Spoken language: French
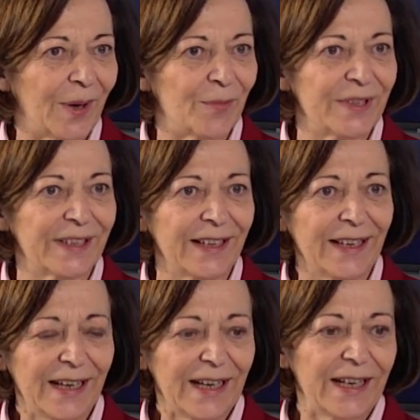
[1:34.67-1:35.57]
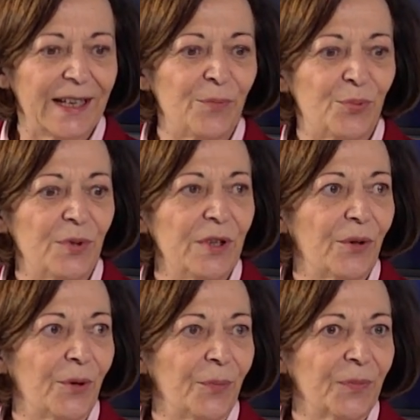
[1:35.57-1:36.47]
impliqués et puis
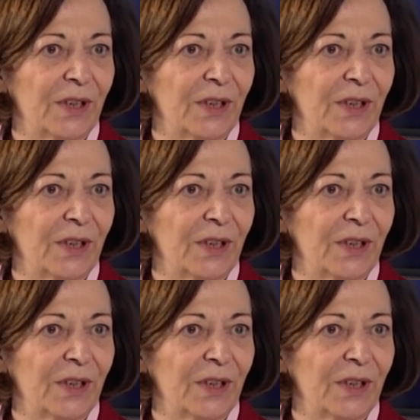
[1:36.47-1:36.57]
euh,